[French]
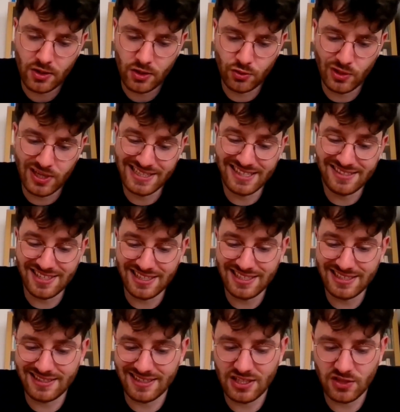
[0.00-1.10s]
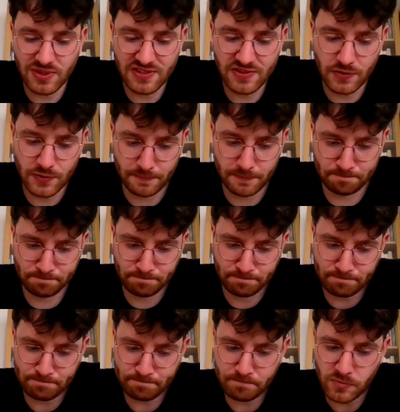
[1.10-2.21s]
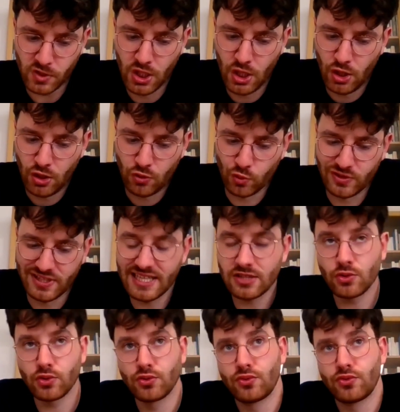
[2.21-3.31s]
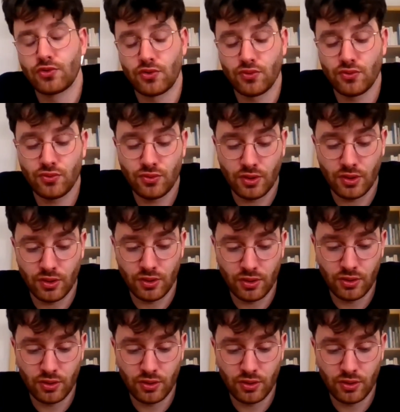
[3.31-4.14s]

euh, de la décennie des années 60. Donc dès l'introduction,